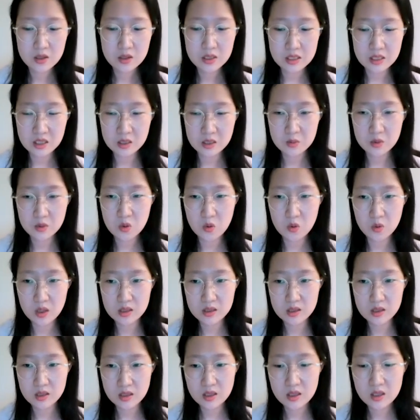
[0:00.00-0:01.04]
지금은
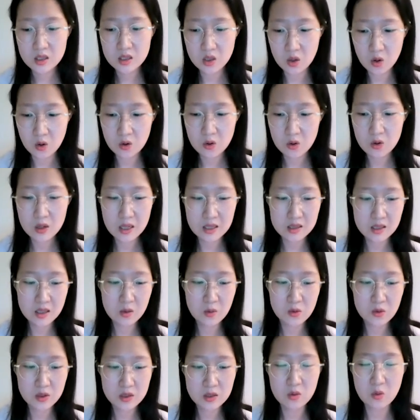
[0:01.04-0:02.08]
고객들이 여러
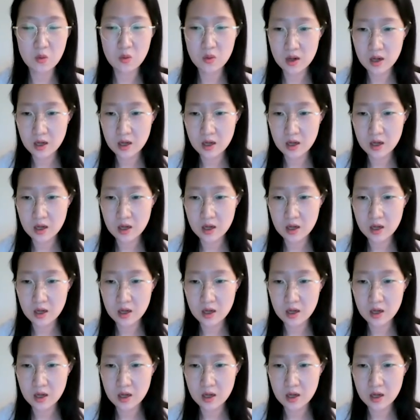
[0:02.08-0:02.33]
카테고리를